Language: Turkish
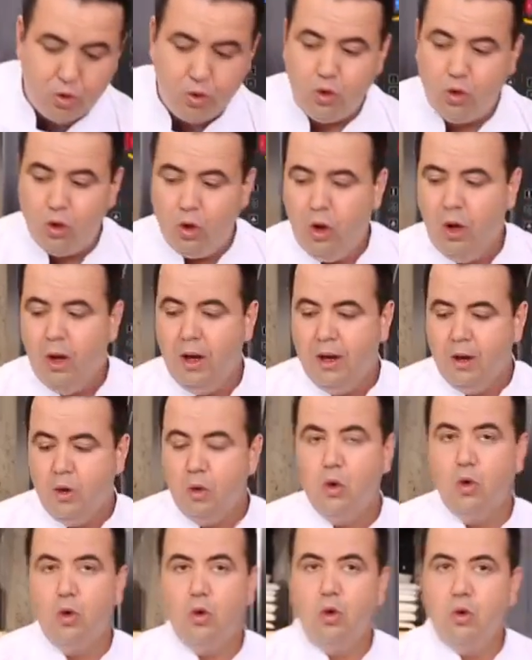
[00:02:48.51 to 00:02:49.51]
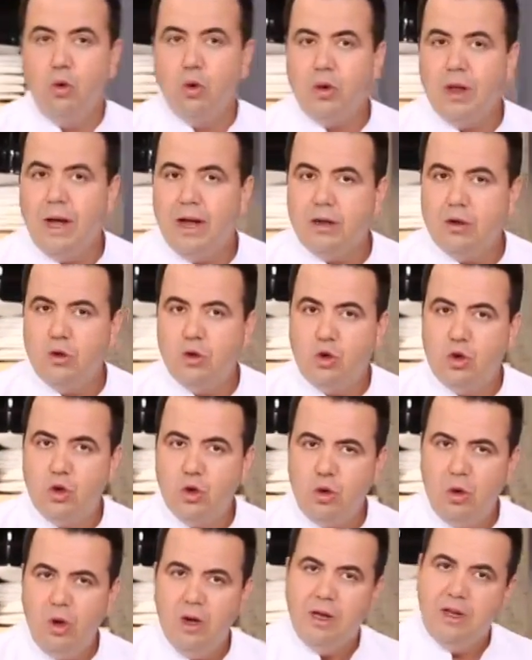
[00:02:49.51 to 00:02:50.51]
Çünkü uykuluklar
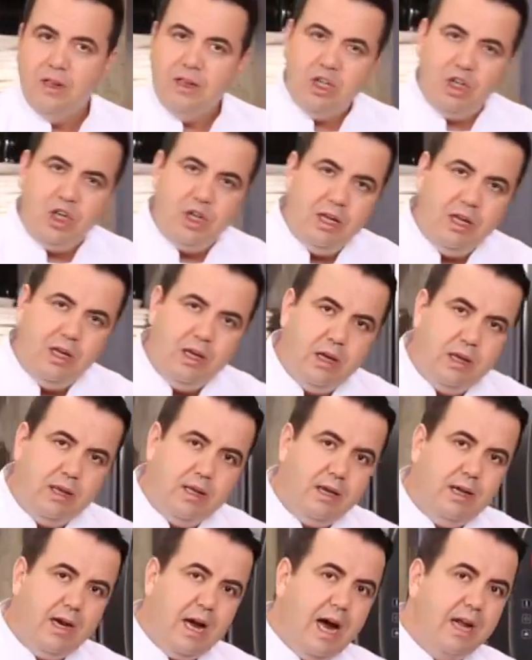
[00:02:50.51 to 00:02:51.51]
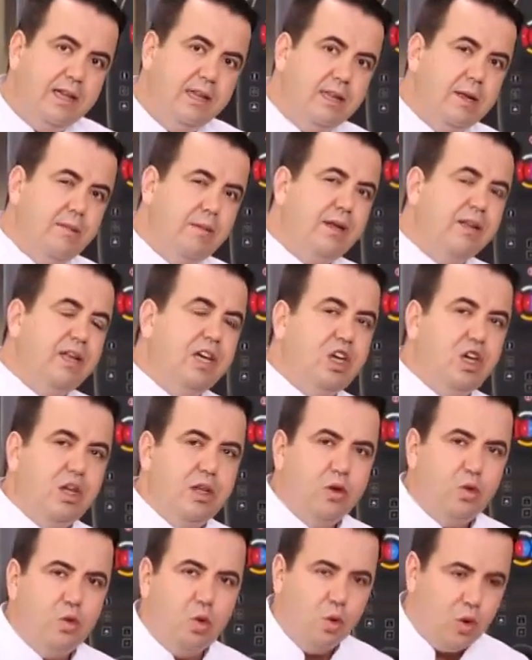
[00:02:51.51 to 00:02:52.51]
küçük, dışının kıtır, aynı zamanda
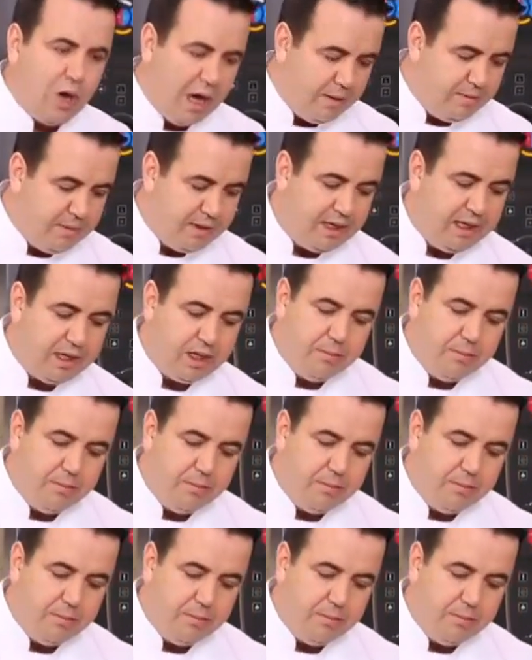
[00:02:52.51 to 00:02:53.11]
içinde sulu kalması